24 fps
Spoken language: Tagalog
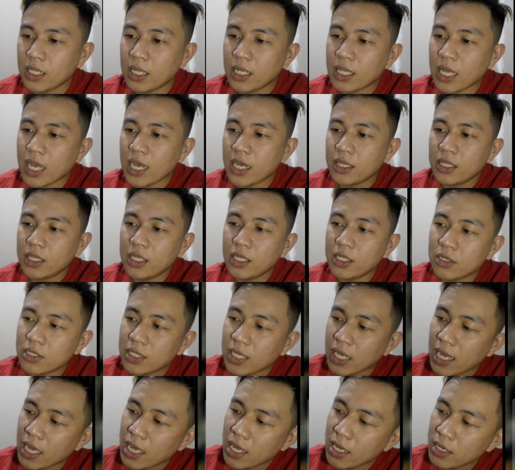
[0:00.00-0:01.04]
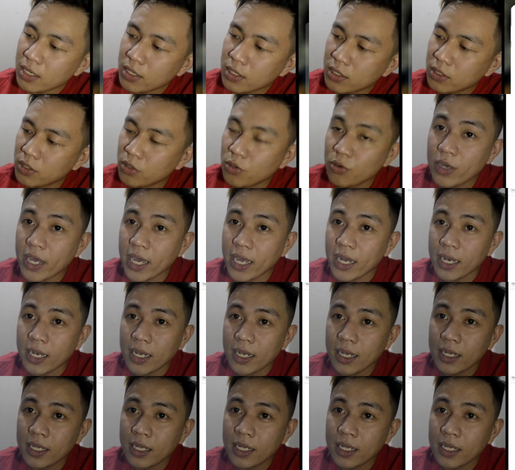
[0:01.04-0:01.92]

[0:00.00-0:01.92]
na tayo dito sa Google